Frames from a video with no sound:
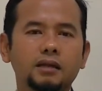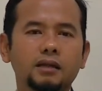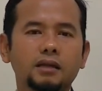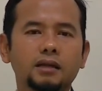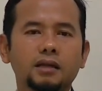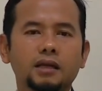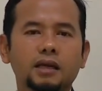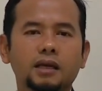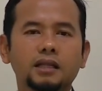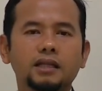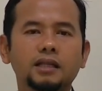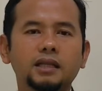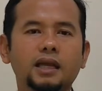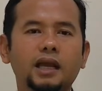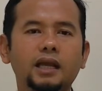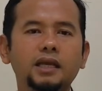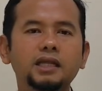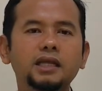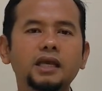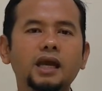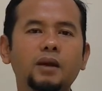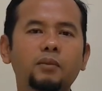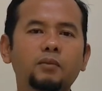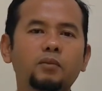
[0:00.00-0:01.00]
ketika
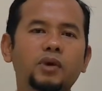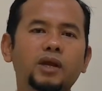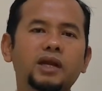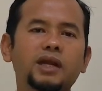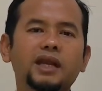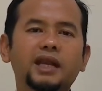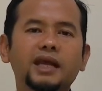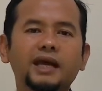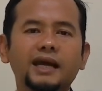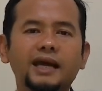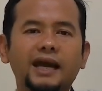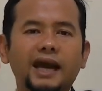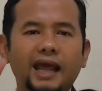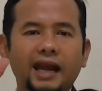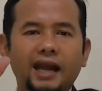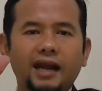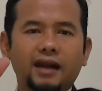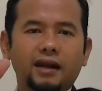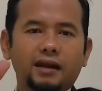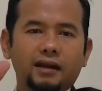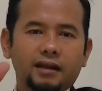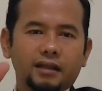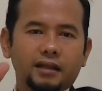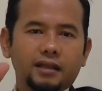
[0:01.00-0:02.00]
dia
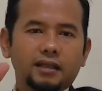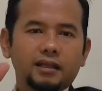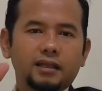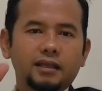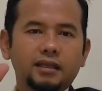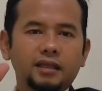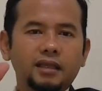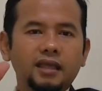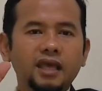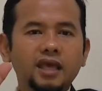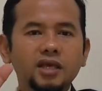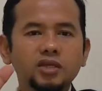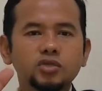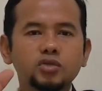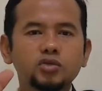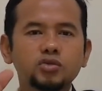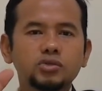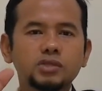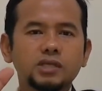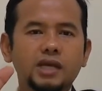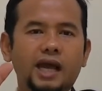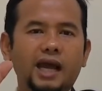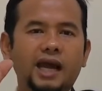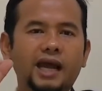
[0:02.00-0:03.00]
mendengar
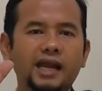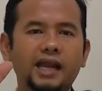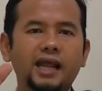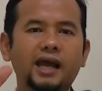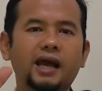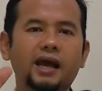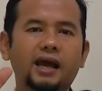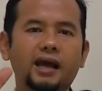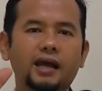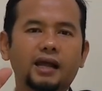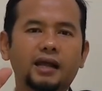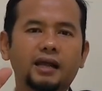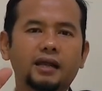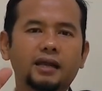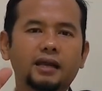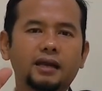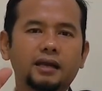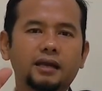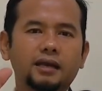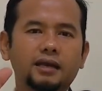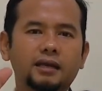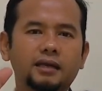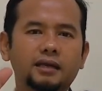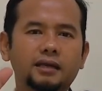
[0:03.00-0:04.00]
Yesus ada
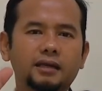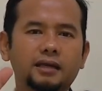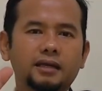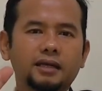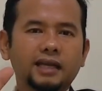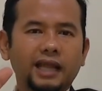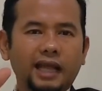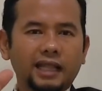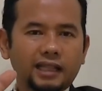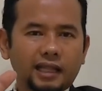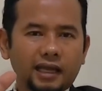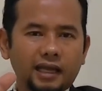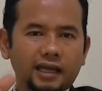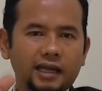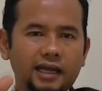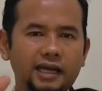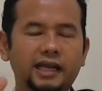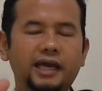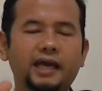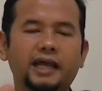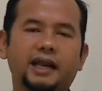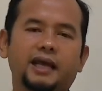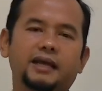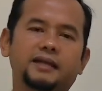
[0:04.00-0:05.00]
datang ke
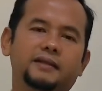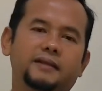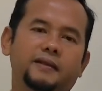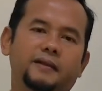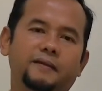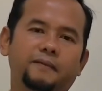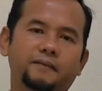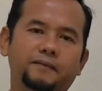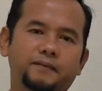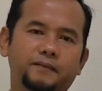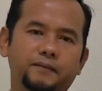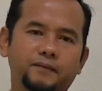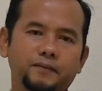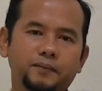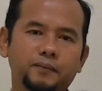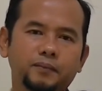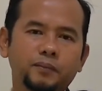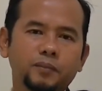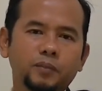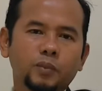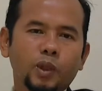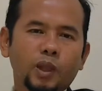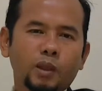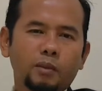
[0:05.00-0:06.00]
daerahnya.
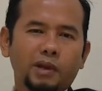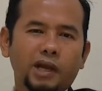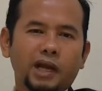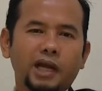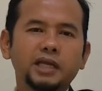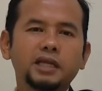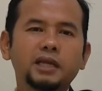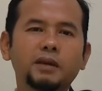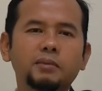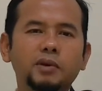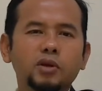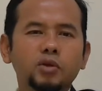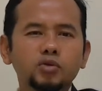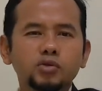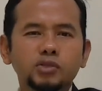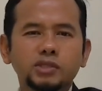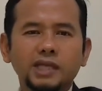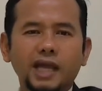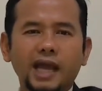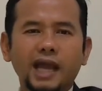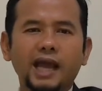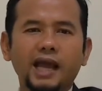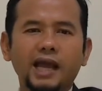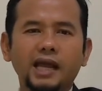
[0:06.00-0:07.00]
Maka dia
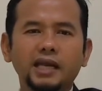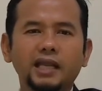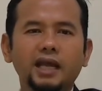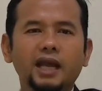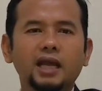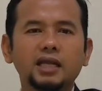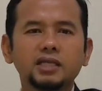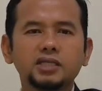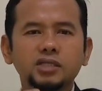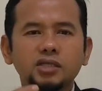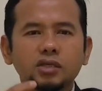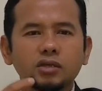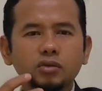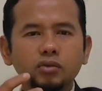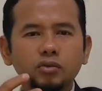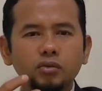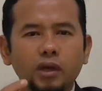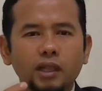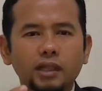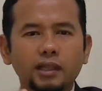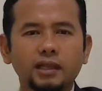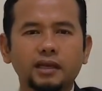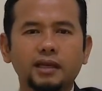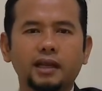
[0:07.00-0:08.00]
berusaha dengan
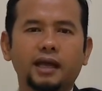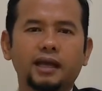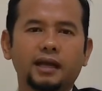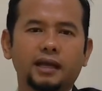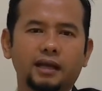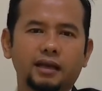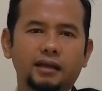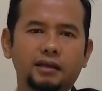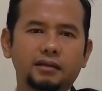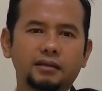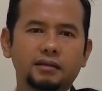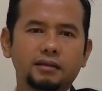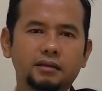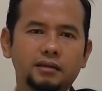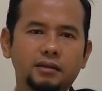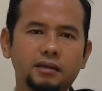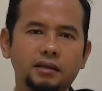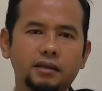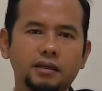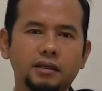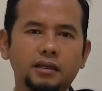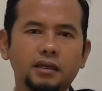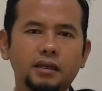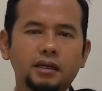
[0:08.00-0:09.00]
sekuat tenaga.
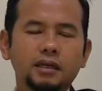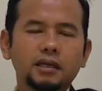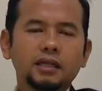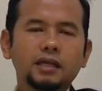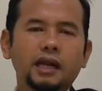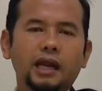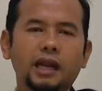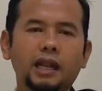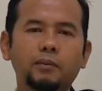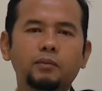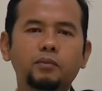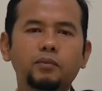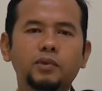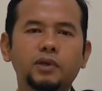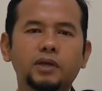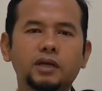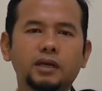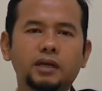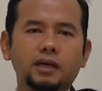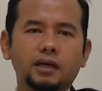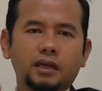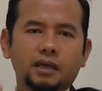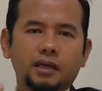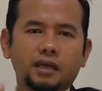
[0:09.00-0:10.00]
Di dalam
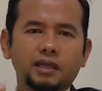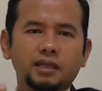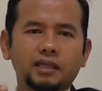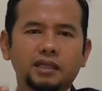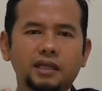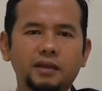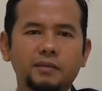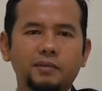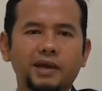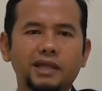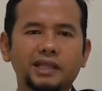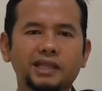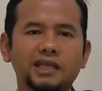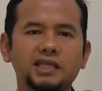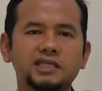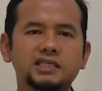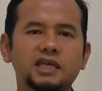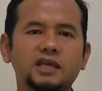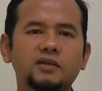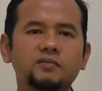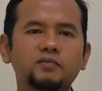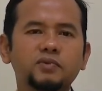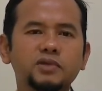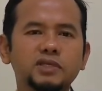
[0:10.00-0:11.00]

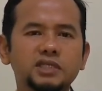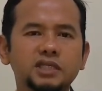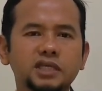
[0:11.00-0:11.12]
keterbatasan fisik